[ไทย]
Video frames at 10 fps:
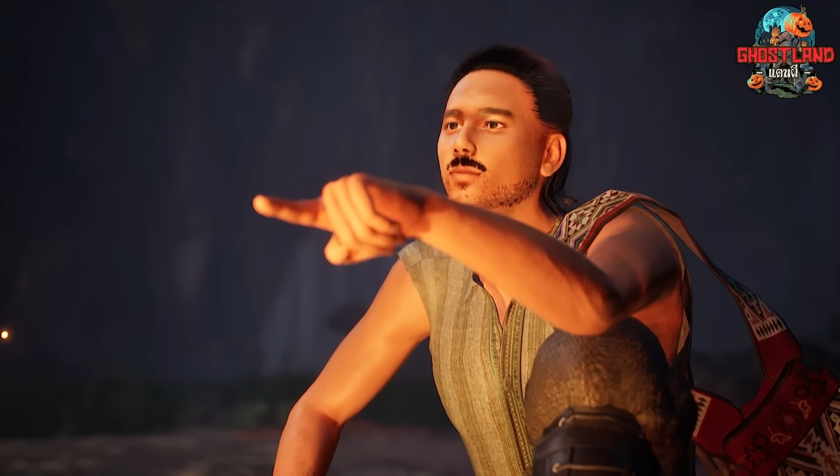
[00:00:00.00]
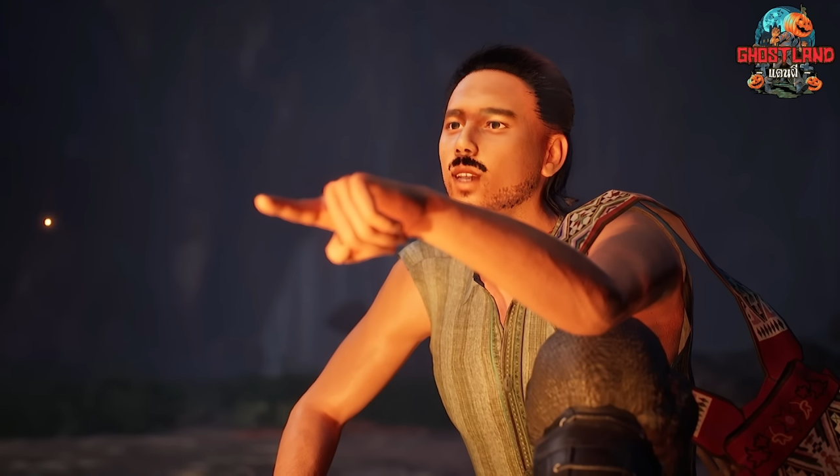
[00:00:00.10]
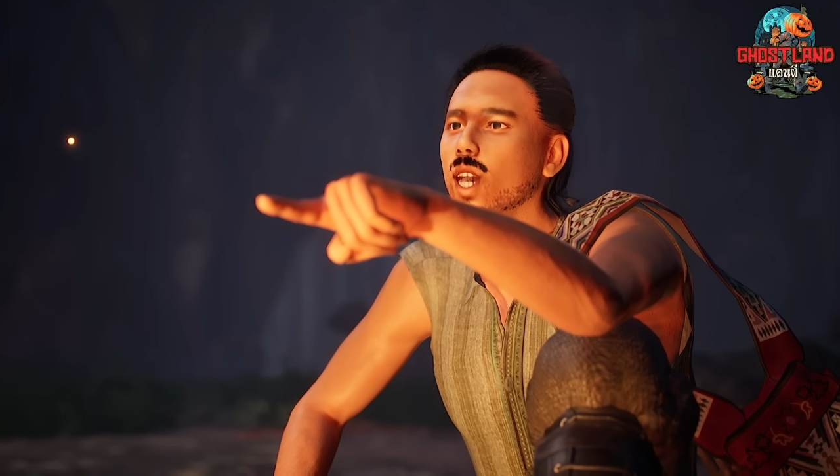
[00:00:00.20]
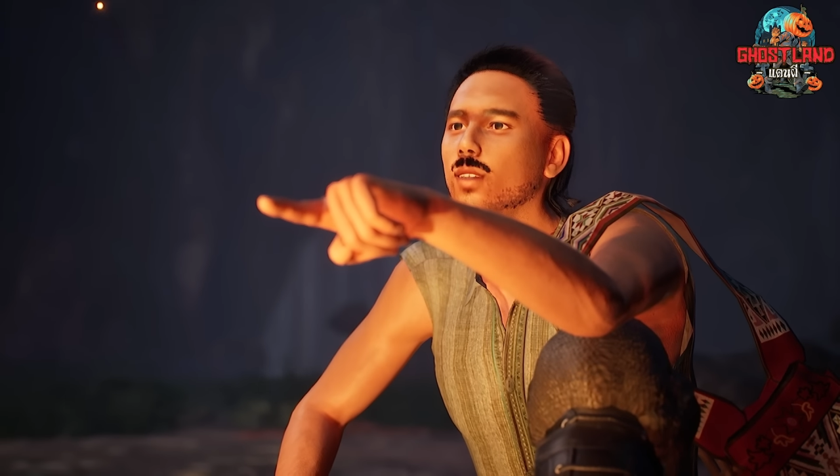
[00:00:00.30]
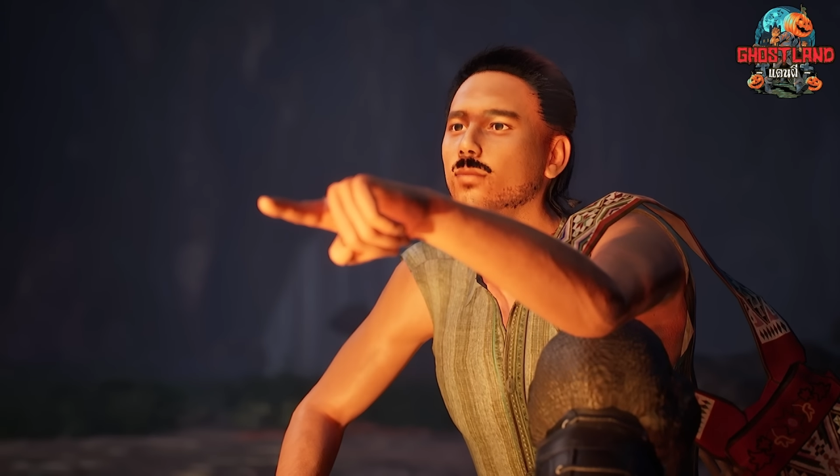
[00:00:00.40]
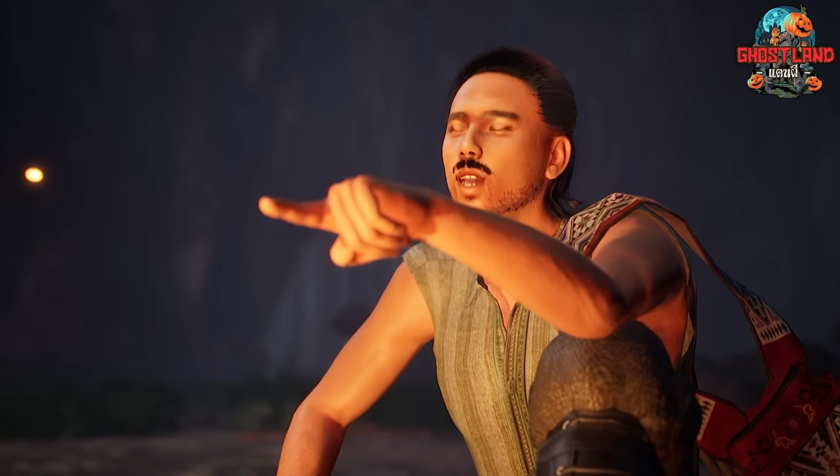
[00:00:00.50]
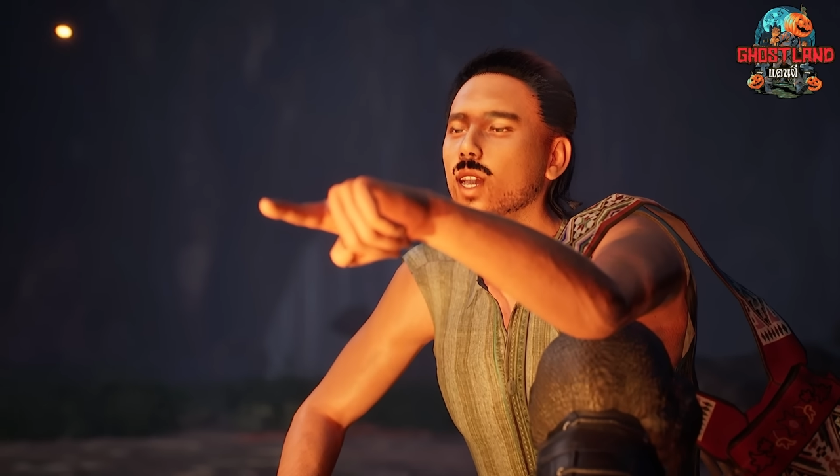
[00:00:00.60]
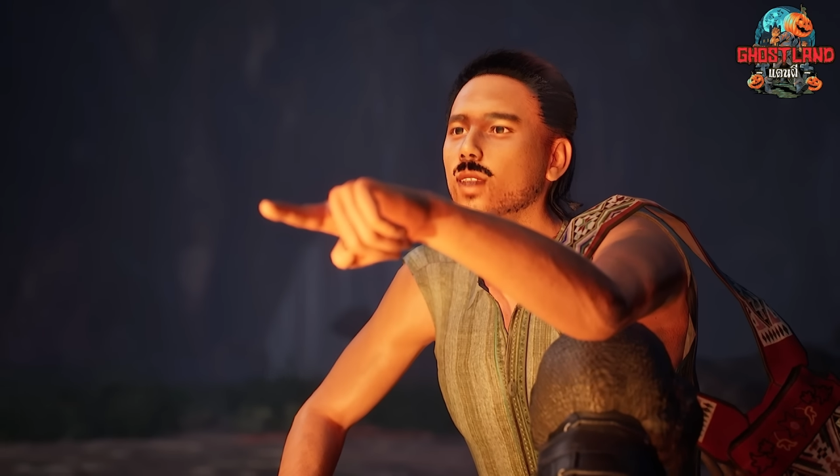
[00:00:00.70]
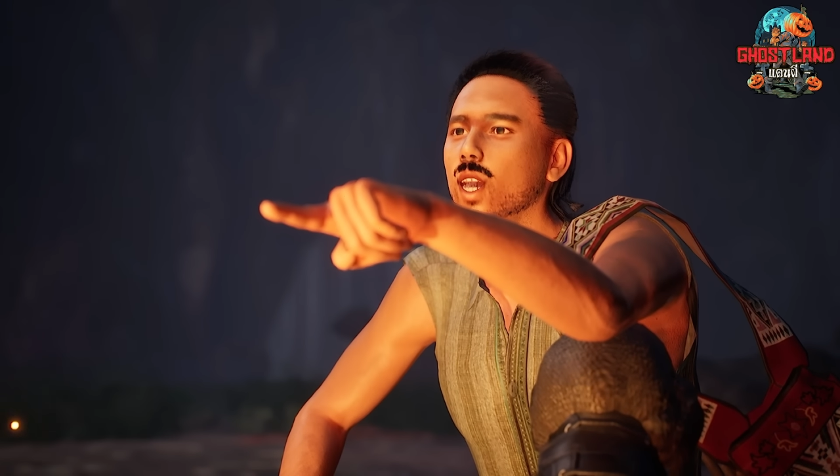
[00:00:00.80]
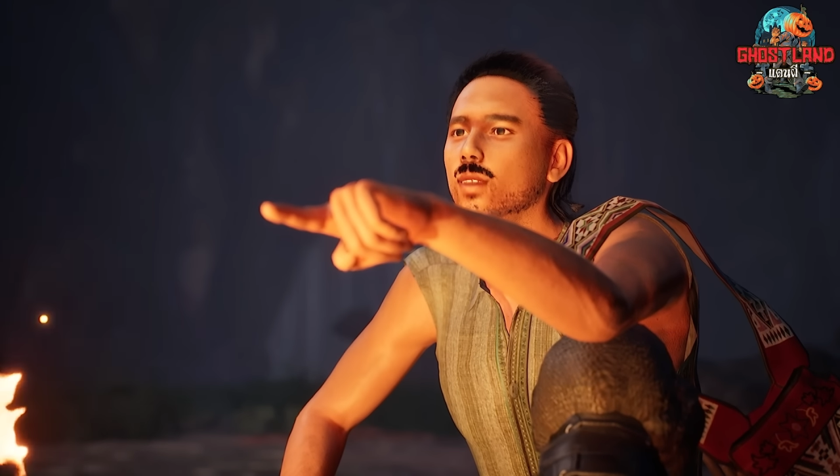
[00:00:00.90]
อุบาย
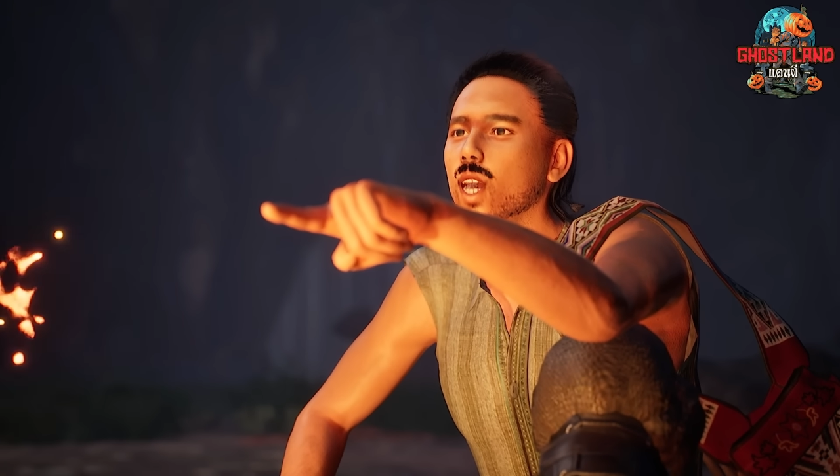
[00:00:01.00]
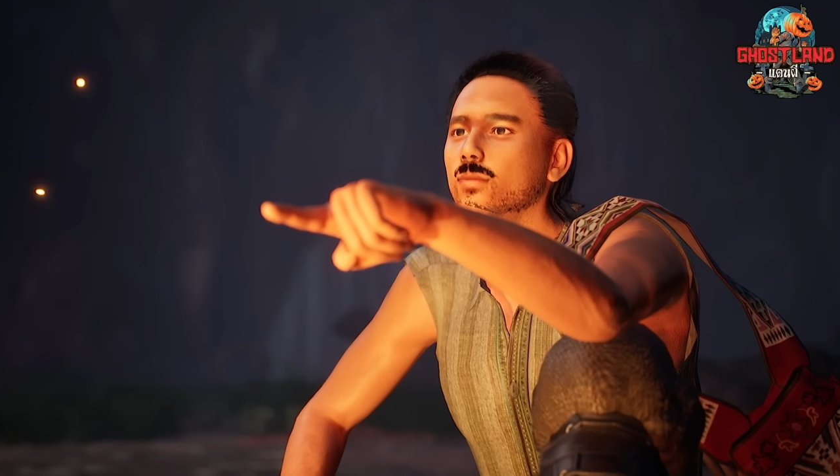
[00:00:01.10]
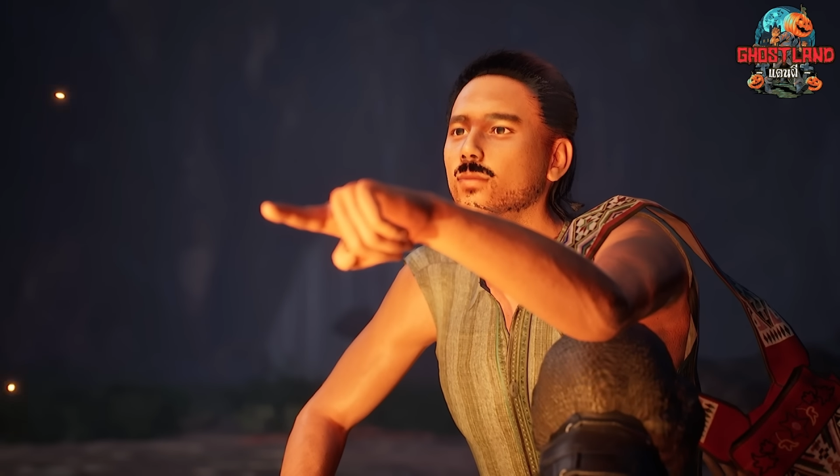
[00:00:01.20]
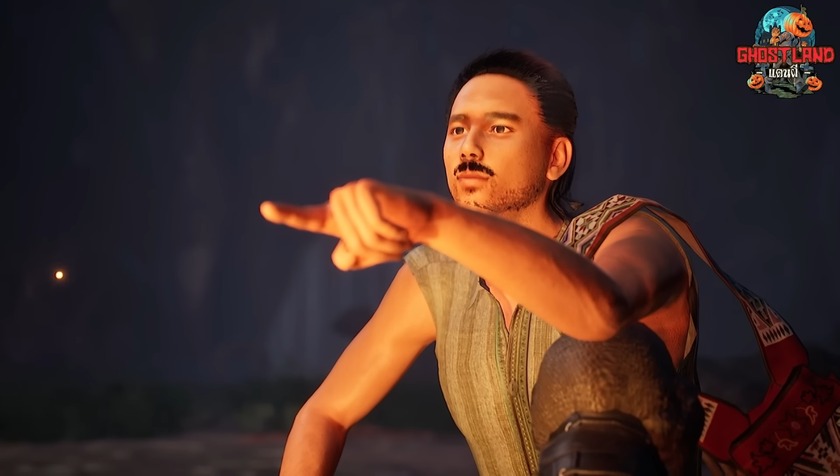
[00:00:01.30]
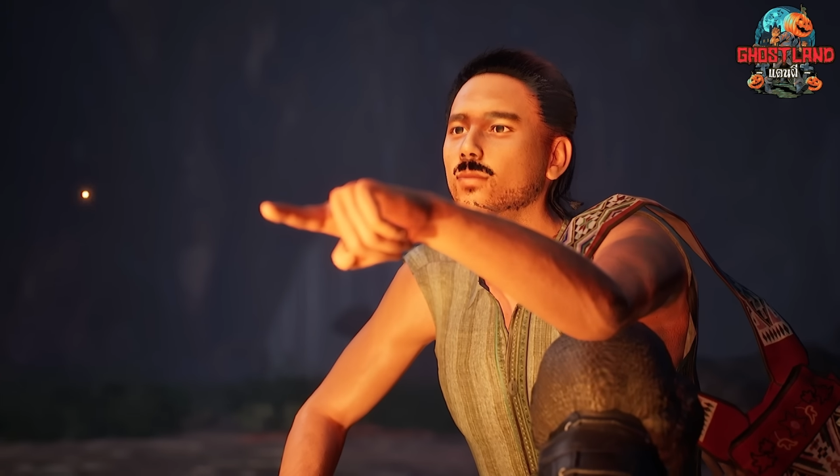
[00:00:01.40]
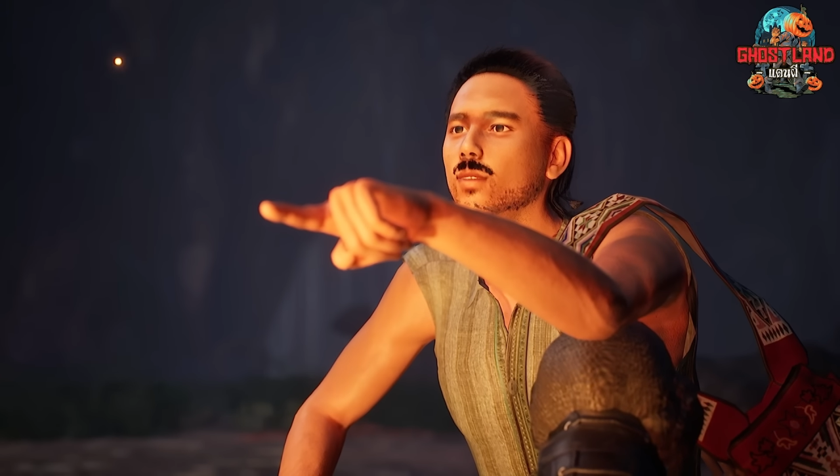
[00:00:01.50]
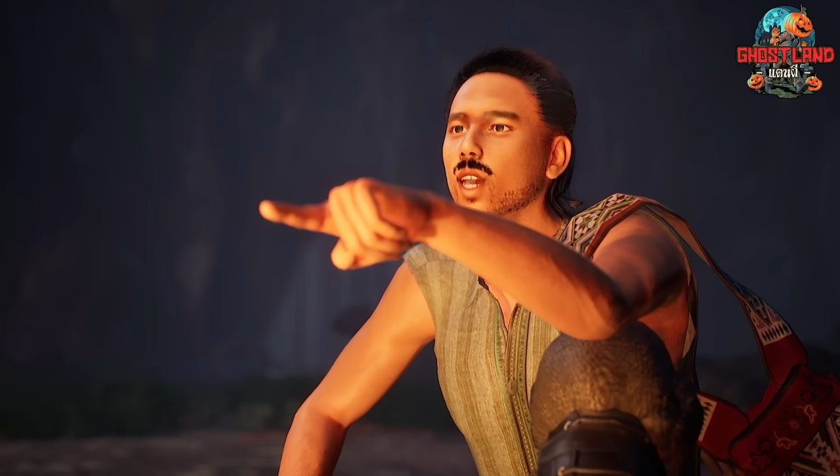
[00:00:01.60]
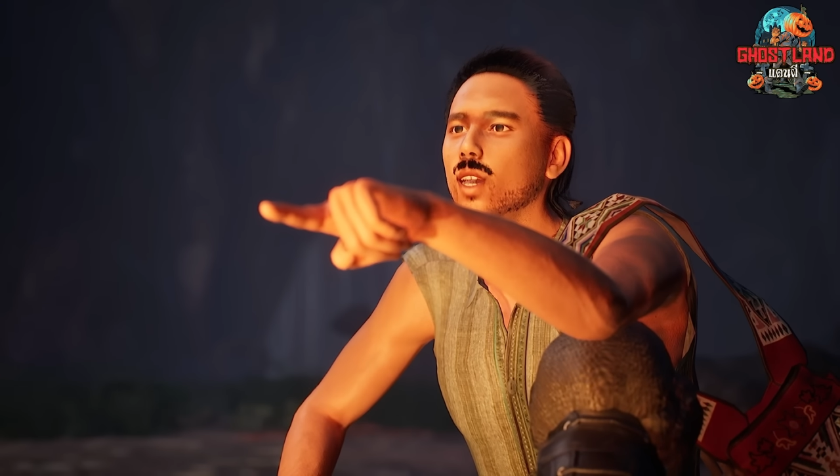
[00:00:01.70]
ตื้นๆใคร